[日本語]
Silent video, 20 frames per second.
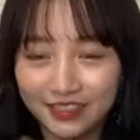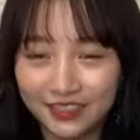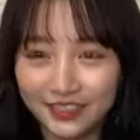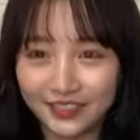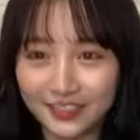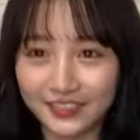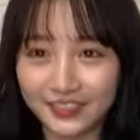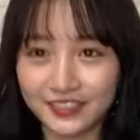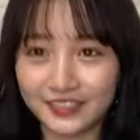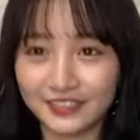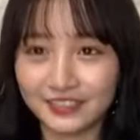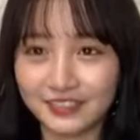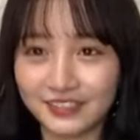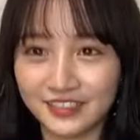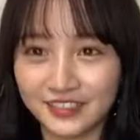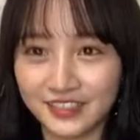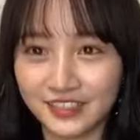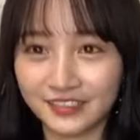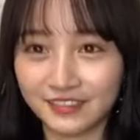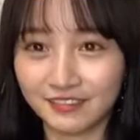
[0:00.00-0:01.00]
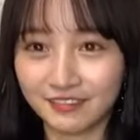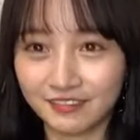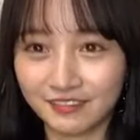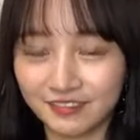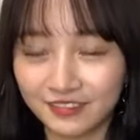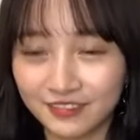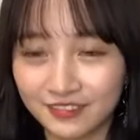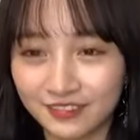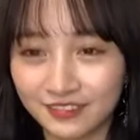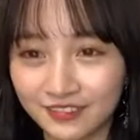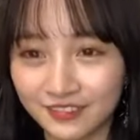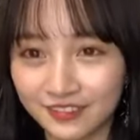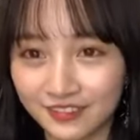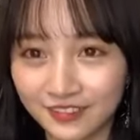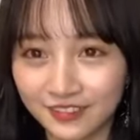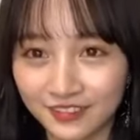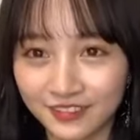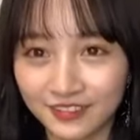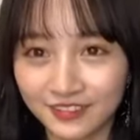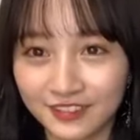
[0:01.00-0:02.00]
なってるんですけど
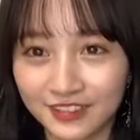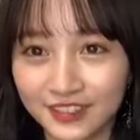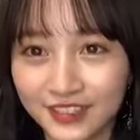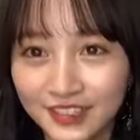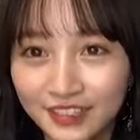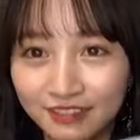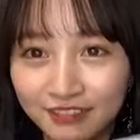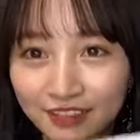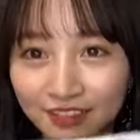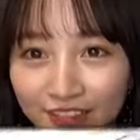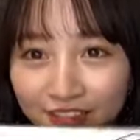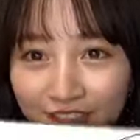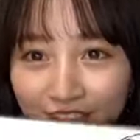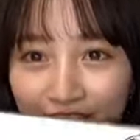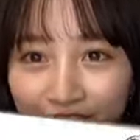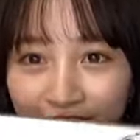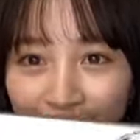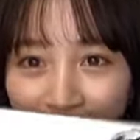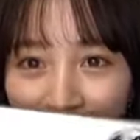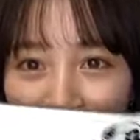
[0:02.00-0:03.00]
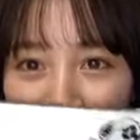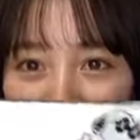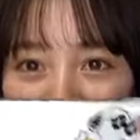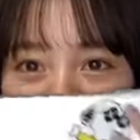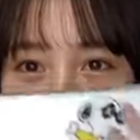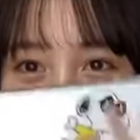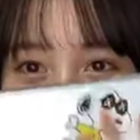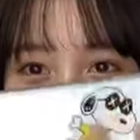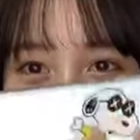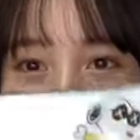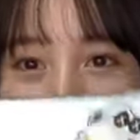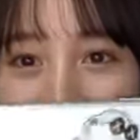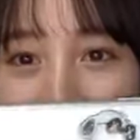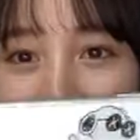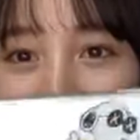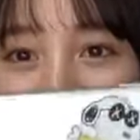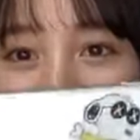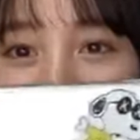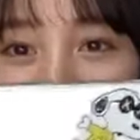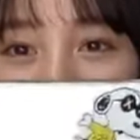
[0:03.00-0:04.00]
こっちにはちょっとシールを
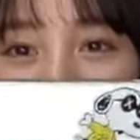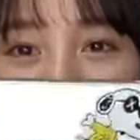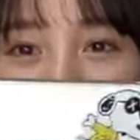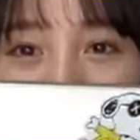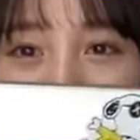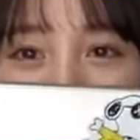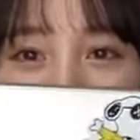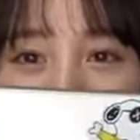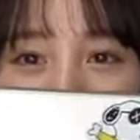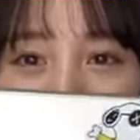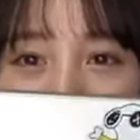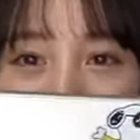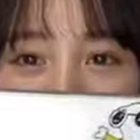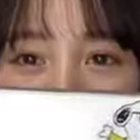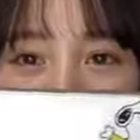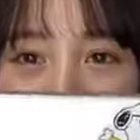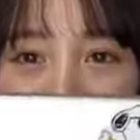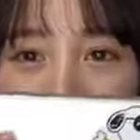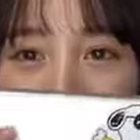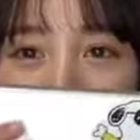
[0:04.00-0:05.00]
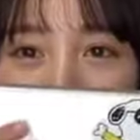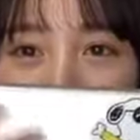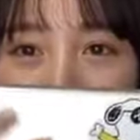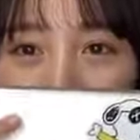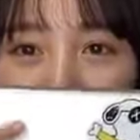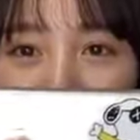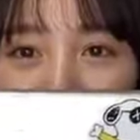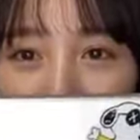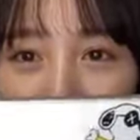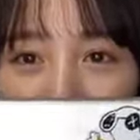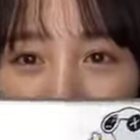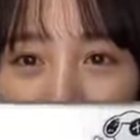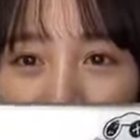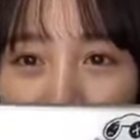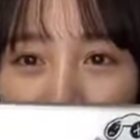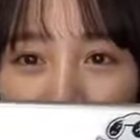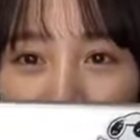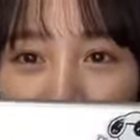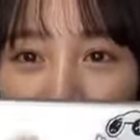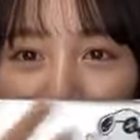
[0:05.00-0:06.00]
貼ってますちょっとここになんか
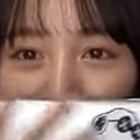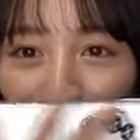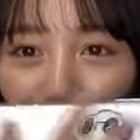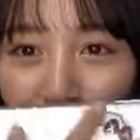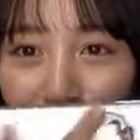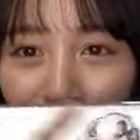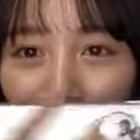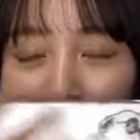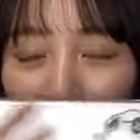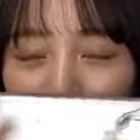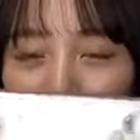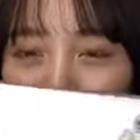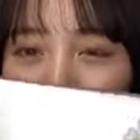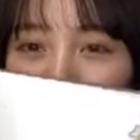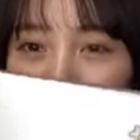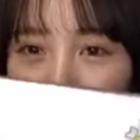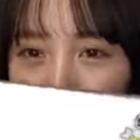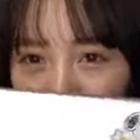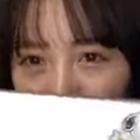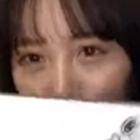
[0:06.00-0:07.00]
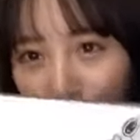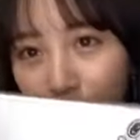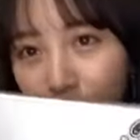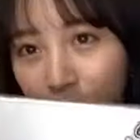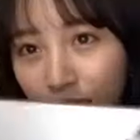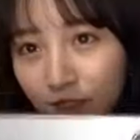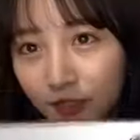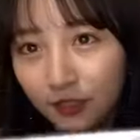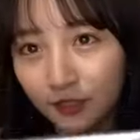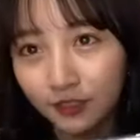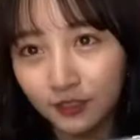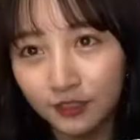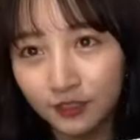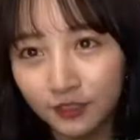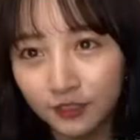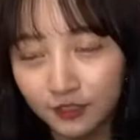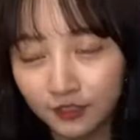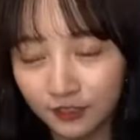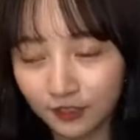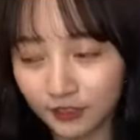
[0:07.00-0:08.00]
もっといっぱい貼りたいんですけど
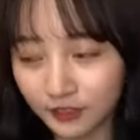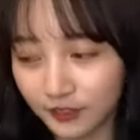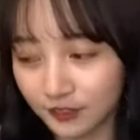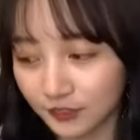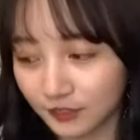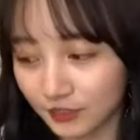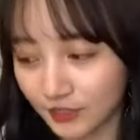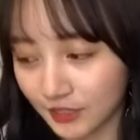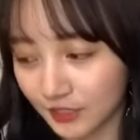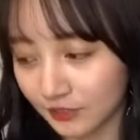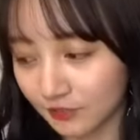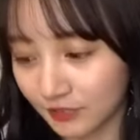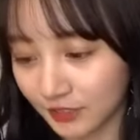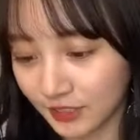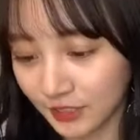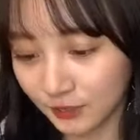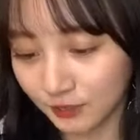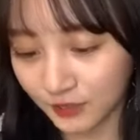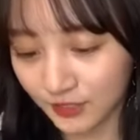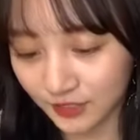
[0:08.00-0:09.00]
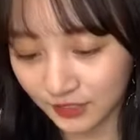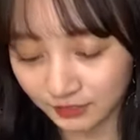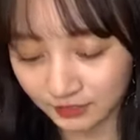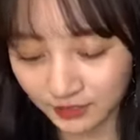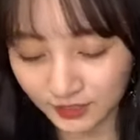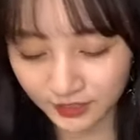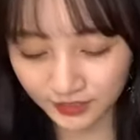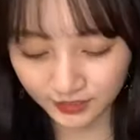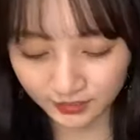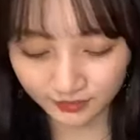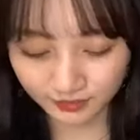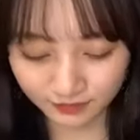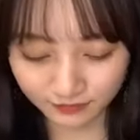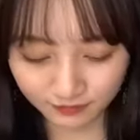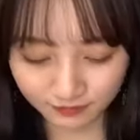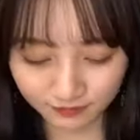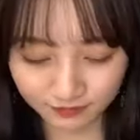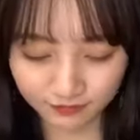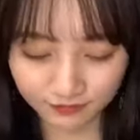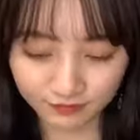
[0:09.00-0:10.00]
ちょっとシールを集め中です
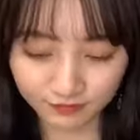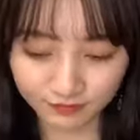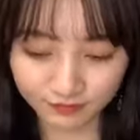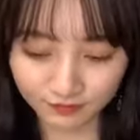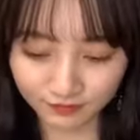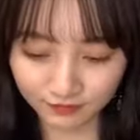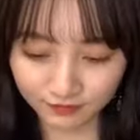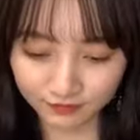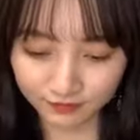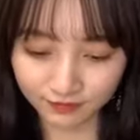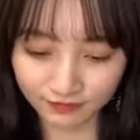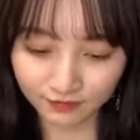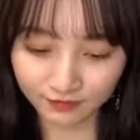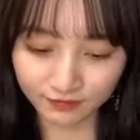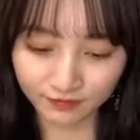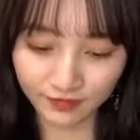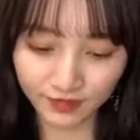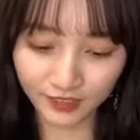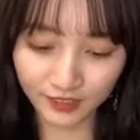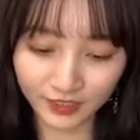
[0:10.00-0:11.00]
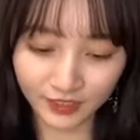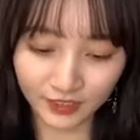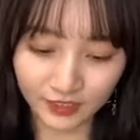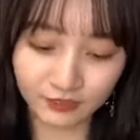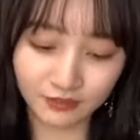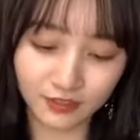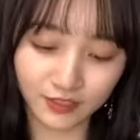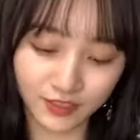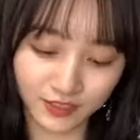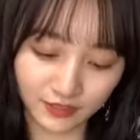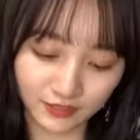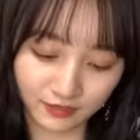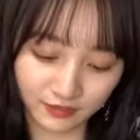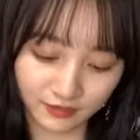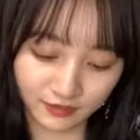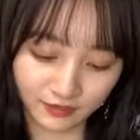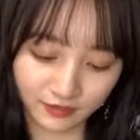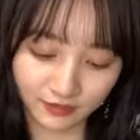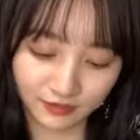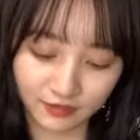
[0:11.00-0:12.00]
はいカオズ
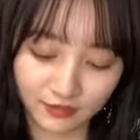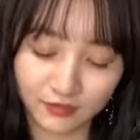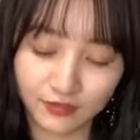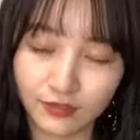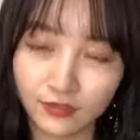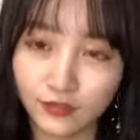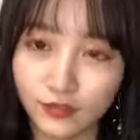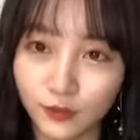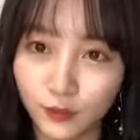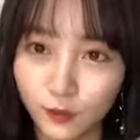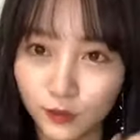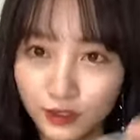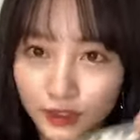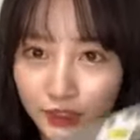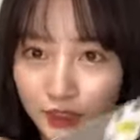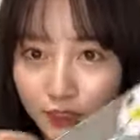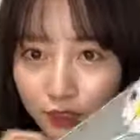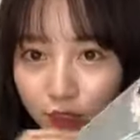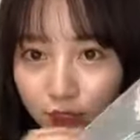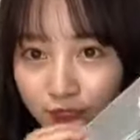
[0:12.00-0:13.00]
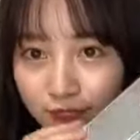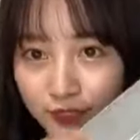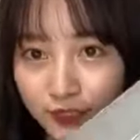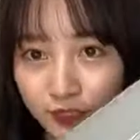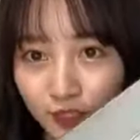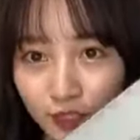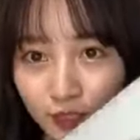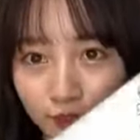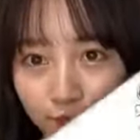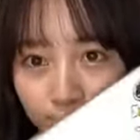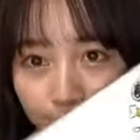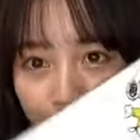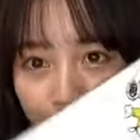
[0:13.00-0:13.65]
のシールですね